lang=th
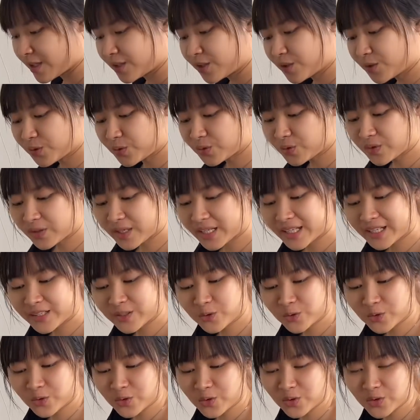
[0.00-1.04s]
ดูค่ะทุ
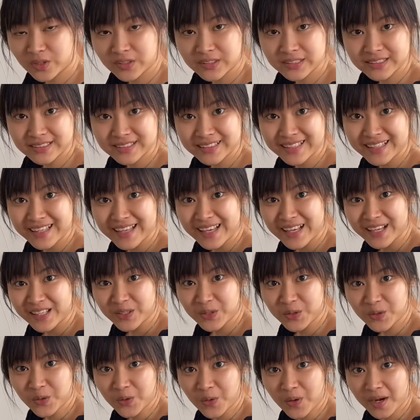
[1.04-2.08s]
กคนดู
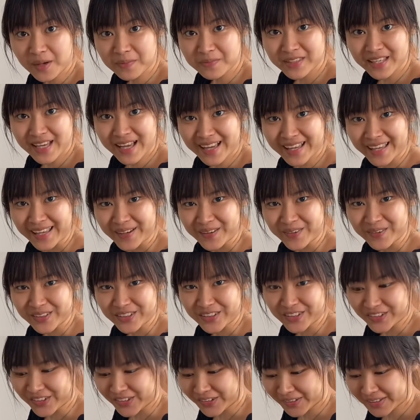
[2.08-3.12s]
ความใหญ่ของ
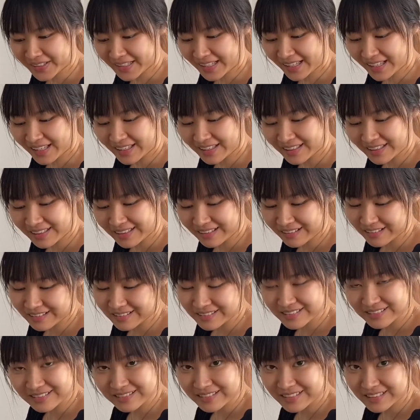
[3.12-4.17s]
น้องนะ
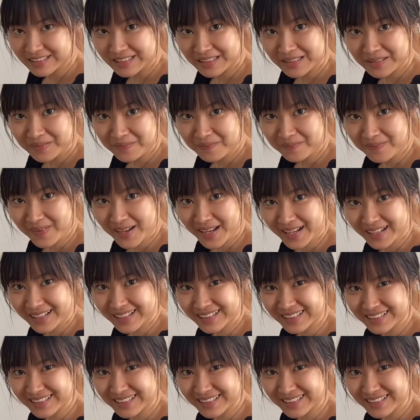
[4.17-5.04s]
ปัง